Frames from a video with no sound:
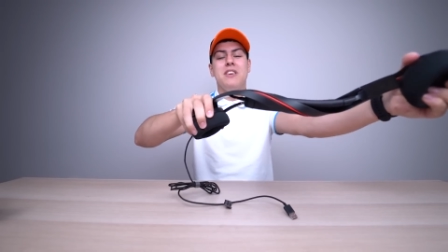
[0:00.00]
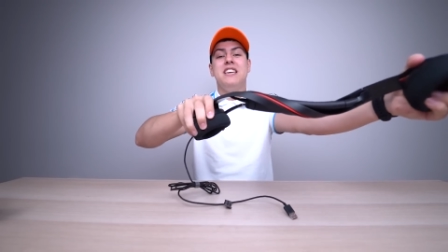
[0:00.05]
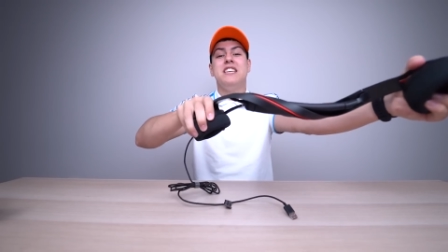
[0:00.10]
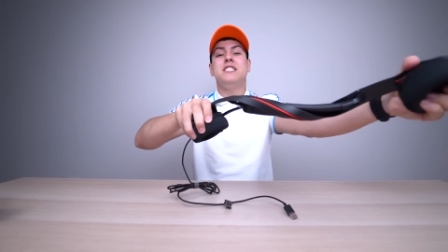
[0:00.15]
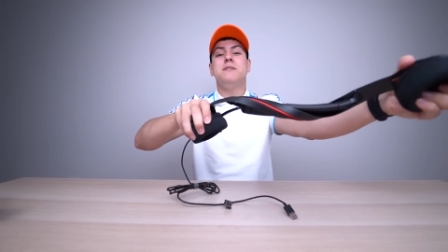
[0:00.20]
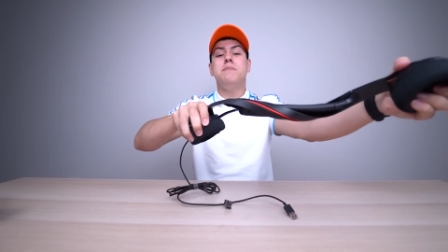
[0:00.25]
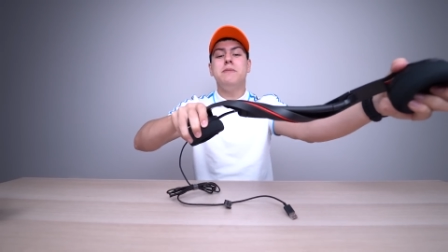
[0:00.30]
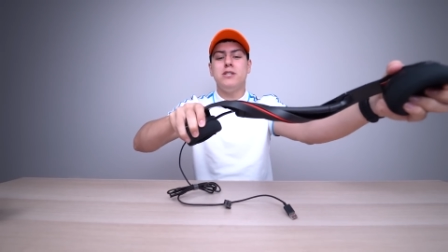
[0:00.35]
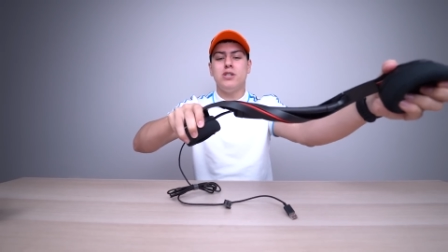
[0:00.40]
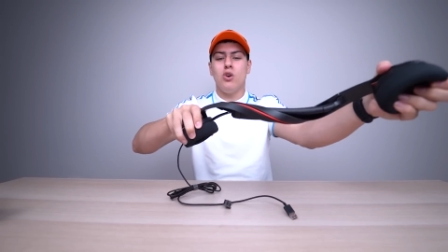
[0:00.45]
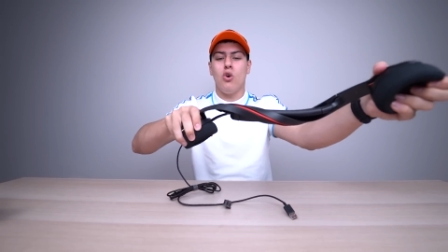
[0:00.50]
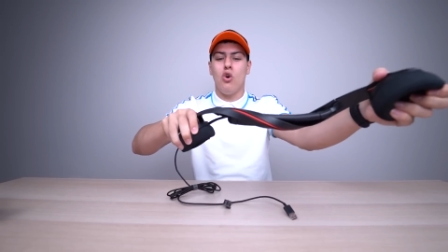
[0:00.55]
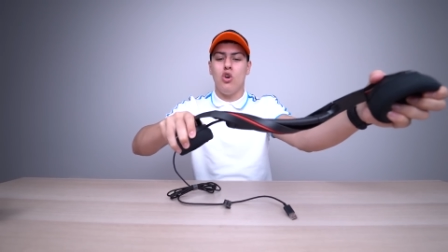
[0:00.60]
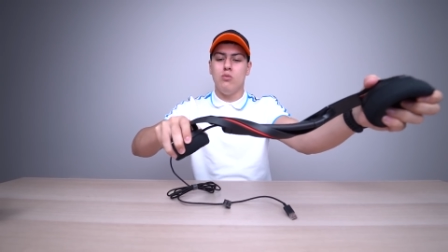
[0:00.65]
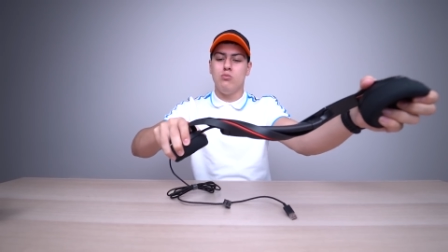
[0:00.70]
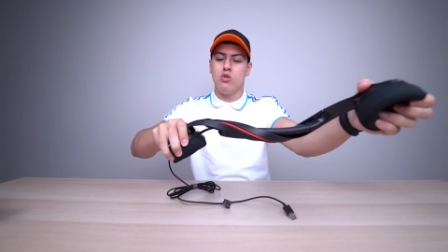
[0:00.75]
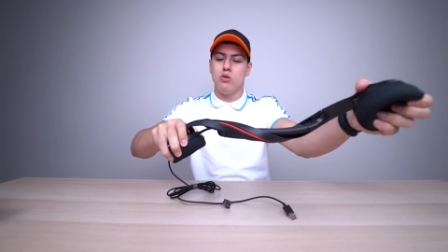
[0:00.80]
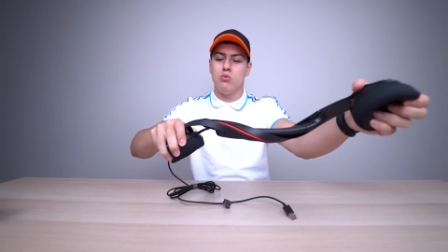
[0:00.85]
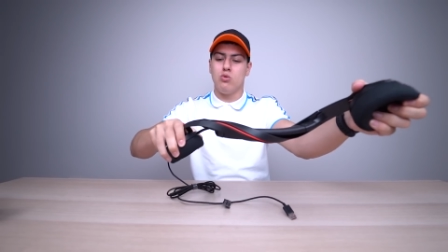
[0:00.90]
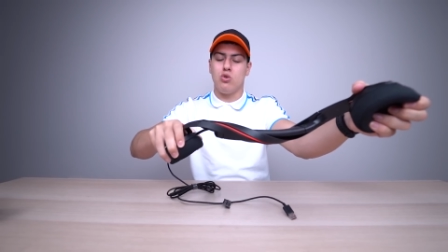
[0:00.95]
Hiçbir şey
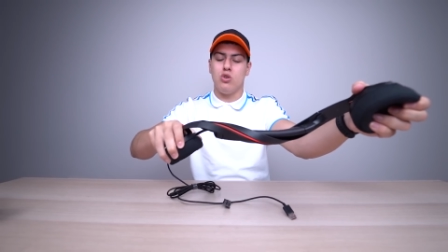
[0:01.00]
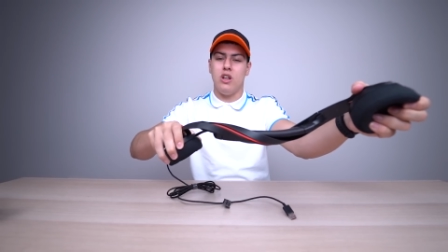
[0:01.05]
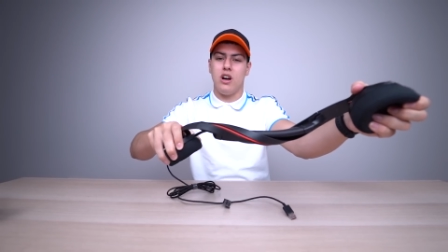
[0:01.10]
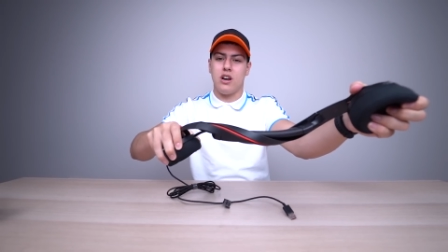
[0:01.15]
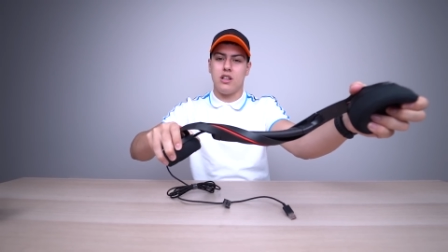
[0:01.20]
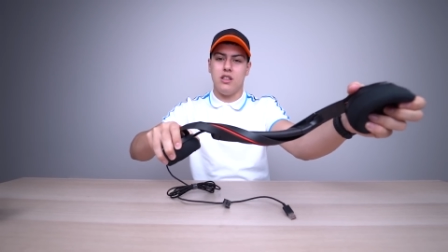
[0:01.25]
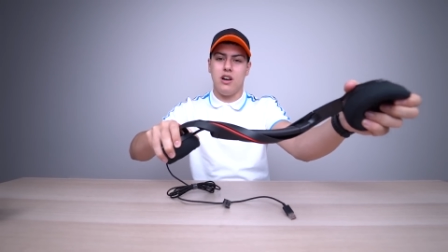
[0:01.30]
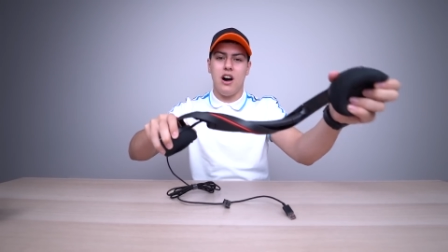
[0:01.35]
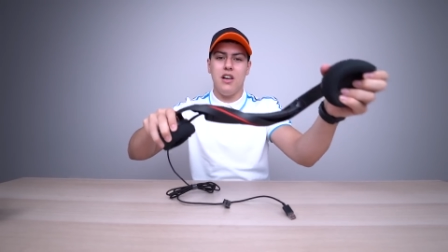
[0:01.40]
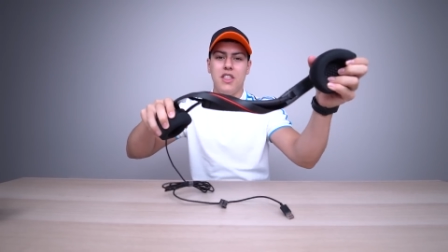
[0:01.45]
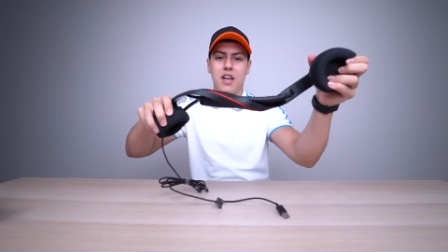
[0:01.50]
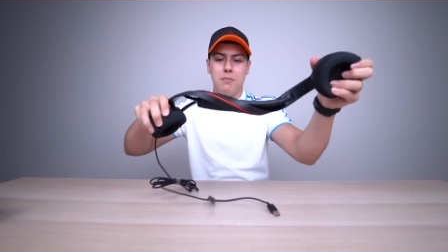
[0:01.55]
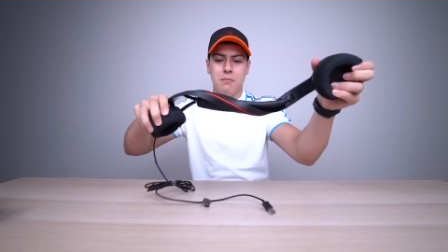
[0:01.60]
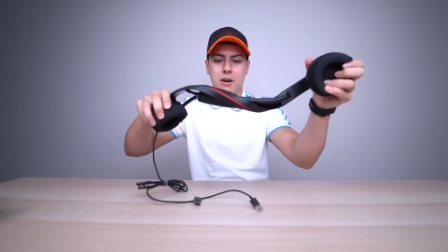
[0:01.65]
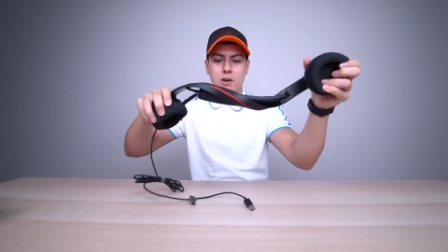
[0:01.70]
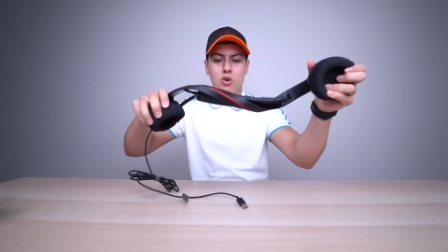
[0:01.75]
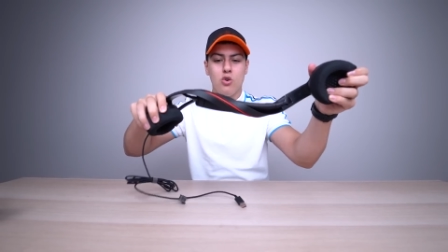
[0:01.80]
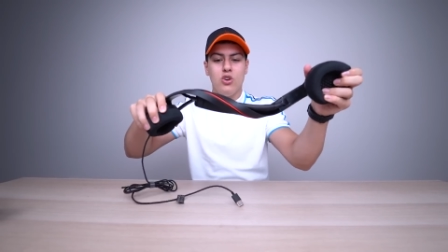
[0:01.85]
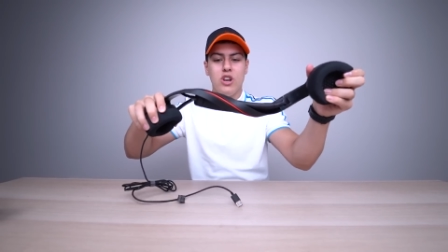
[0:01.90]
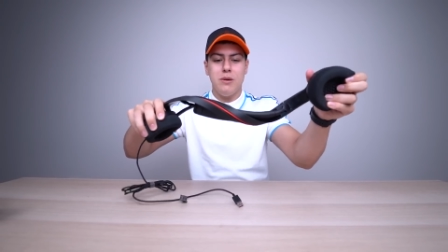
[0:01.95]
olmuyor bu kulakla.
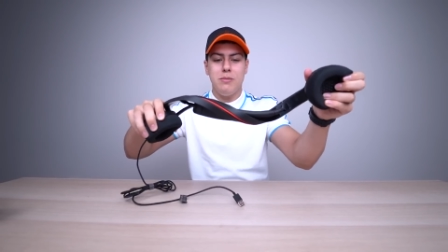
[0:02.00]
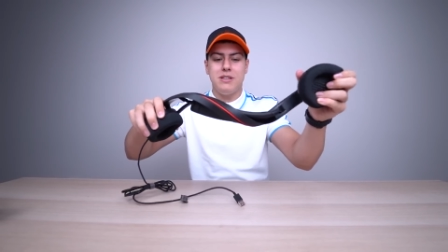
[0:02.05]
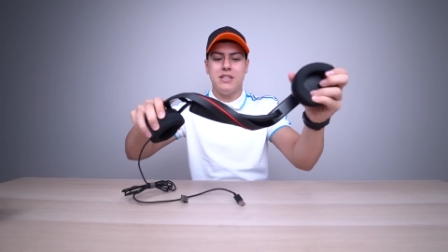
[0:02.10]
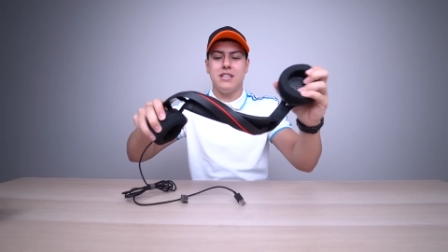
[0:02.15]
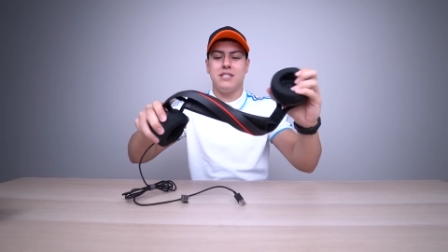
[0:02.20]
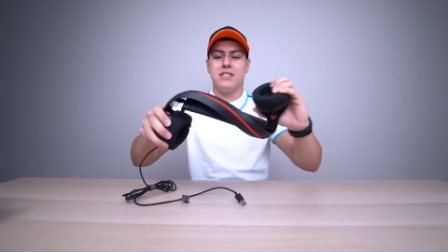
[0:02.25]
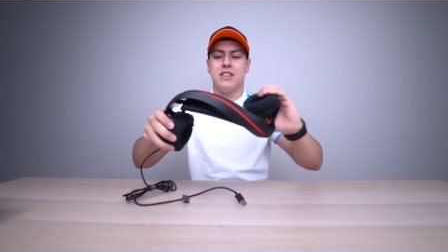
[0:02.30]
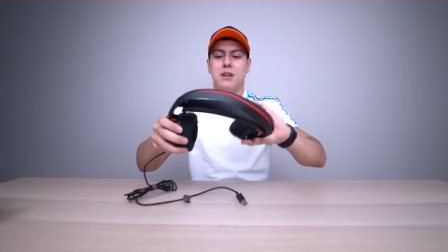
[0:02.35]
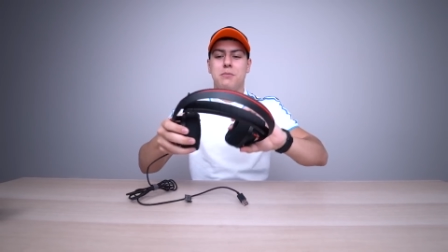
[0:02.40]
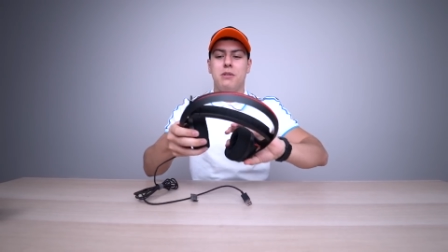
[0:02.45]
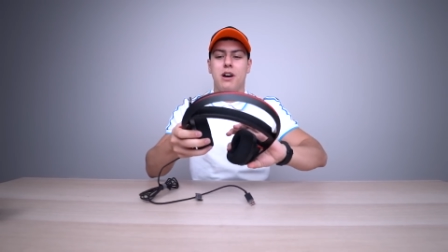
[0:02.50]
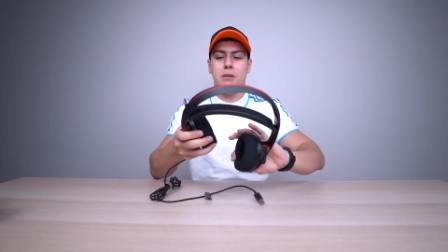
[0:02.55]
Adamlar öyle bir tasarım